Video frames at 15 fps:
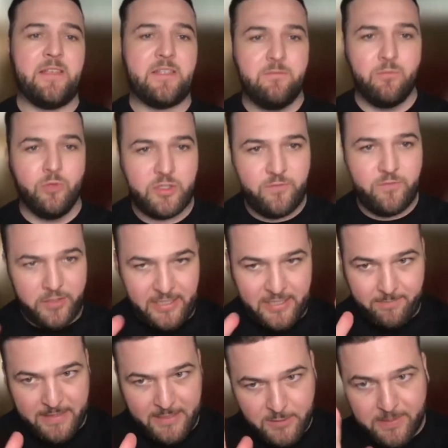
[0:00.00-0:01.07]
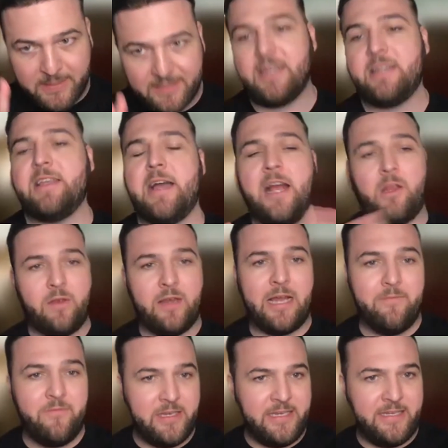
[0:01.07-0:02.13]
Es muss wirklich messbar sein. Aktuell
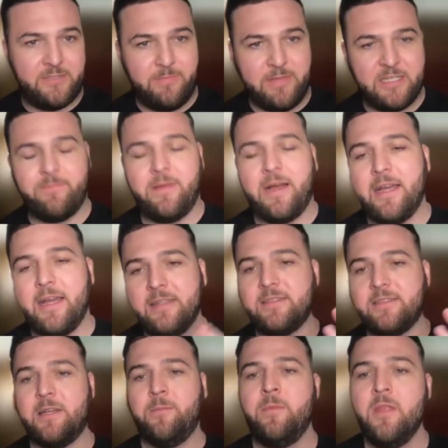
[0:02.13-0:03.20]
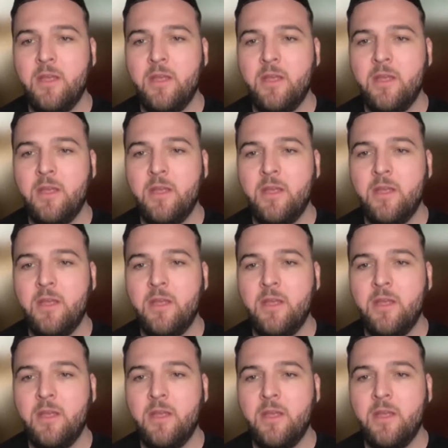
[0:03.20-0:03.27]
haben wir nichts Messbares, ja.